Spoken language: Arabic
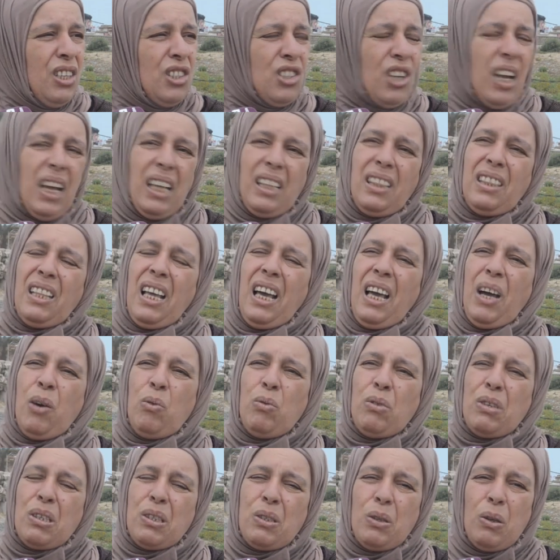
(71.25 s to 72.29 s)
جا عندنا
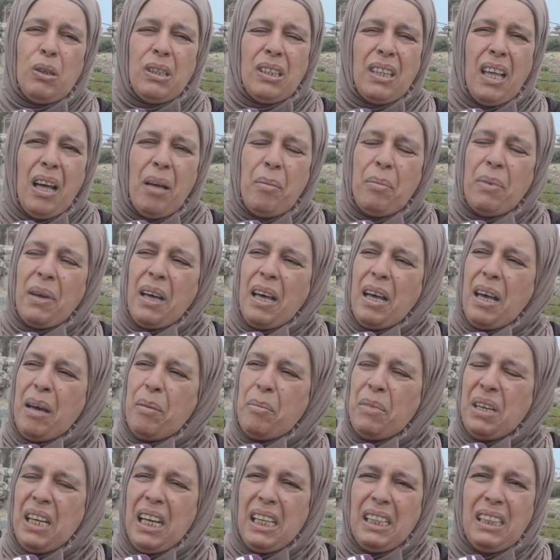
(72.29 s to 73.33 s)
عون السلطه
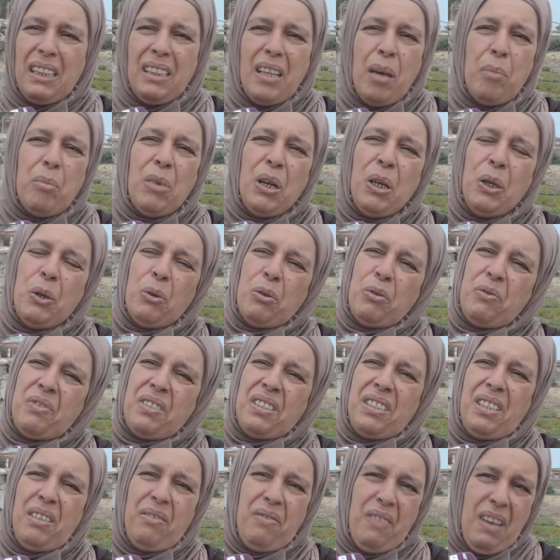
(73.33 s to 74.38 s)
بغى من عندنا مليون في
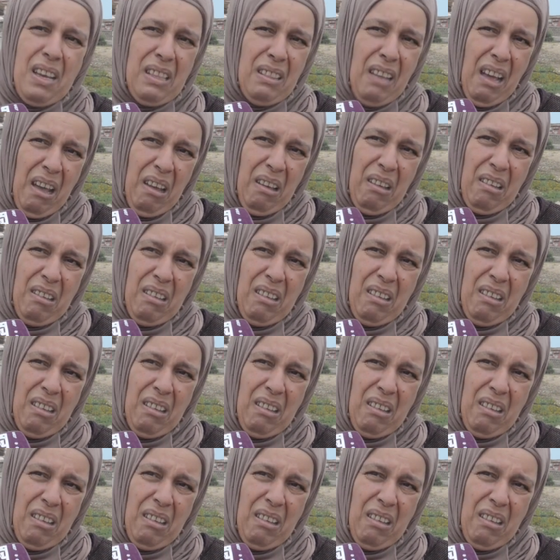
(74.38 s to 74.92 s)
الاستفاده